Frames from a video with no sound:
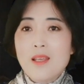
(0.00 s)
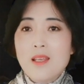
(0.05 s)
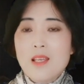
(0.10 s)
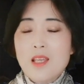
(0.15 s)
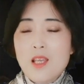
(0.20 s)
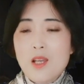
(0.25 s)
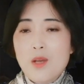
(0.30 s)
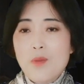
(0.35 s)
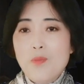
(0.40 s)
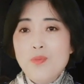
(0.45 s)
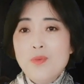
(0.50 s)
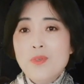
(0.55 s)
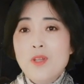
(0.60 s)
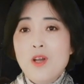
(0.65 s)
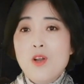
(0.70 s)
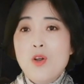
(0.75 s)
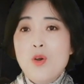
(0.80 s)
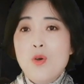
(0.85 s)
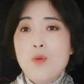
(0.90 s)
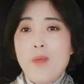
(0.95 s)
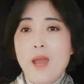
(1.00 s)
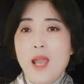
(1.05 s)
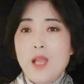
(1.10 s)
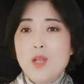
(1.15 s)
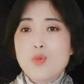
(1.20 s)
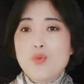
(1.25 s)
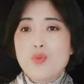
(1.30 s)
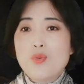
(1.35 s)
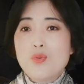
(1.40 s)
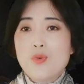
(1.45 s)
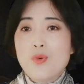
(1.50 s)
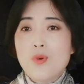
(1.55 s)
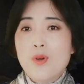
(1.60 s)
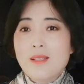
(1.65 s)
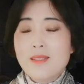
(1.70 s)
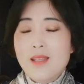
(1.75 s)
也不能够排除